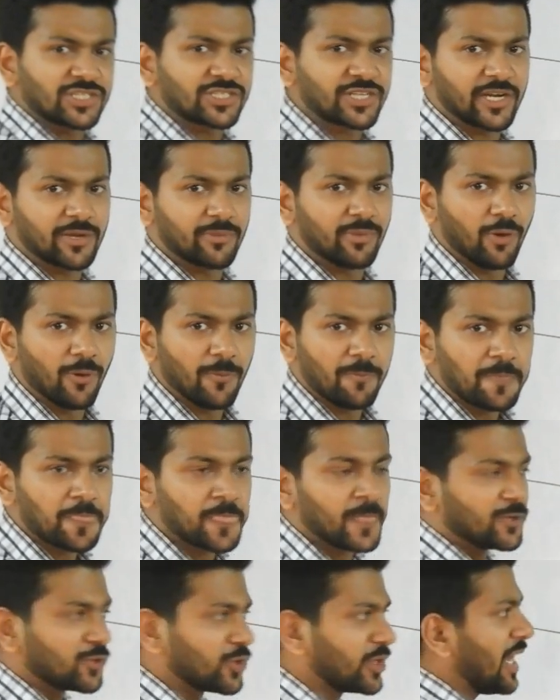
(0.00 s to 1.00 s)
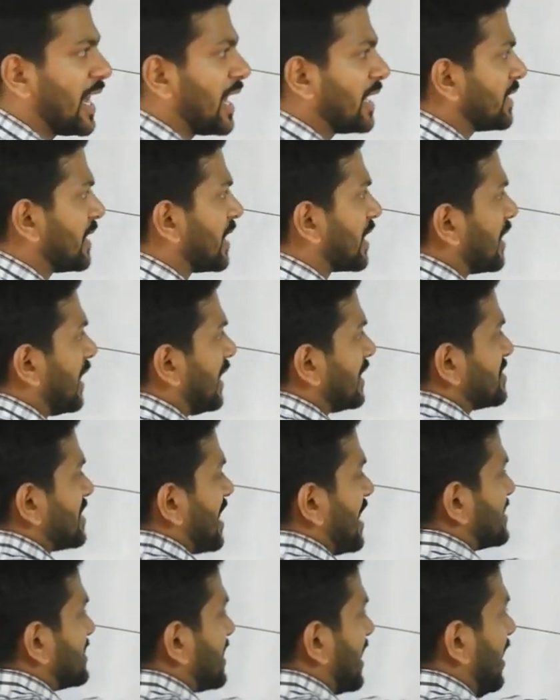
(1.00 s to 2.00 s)
स्टेट में हो तो याद रखना
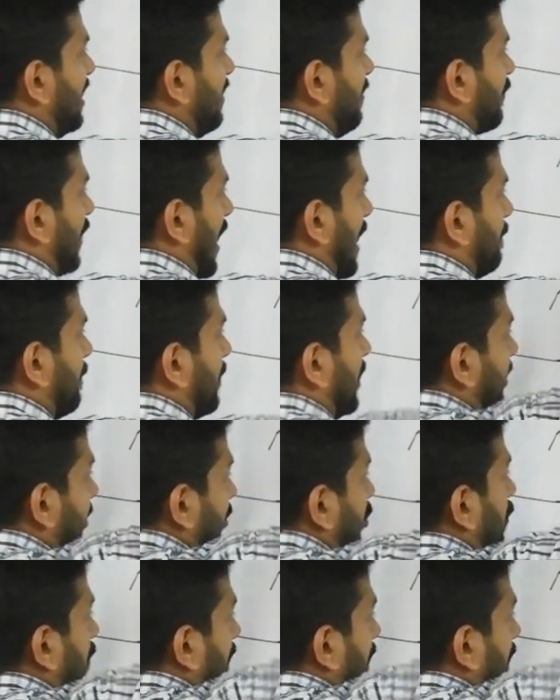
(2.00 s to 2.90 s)
जैसे ही एम्पलीट्यूड